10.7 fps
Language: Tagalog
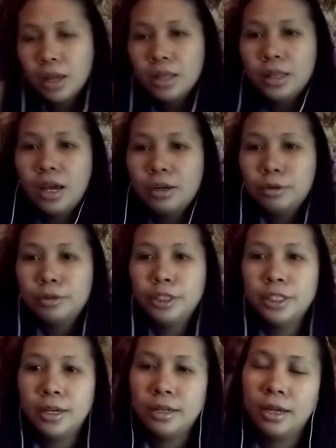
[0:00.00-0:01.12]
na ano ko
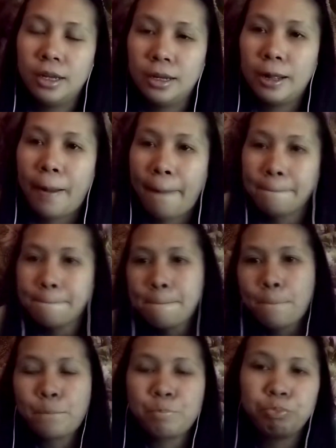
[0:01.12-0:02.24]
siya na
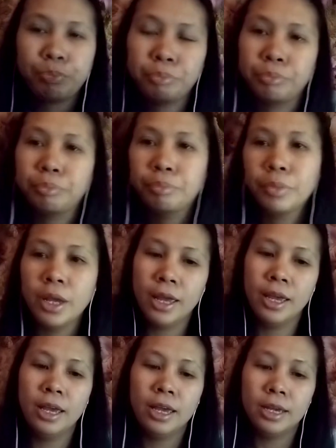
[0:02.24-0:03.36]
um, hmm,
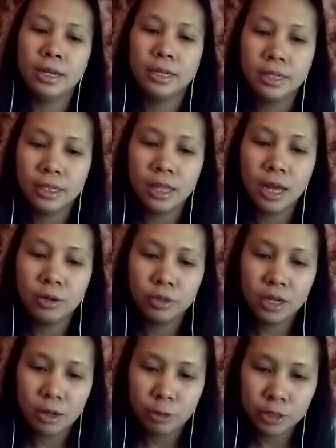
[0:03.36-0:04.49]
na ano
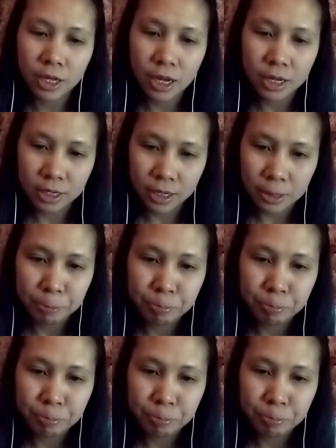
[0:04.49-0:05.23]
din ako sa kanya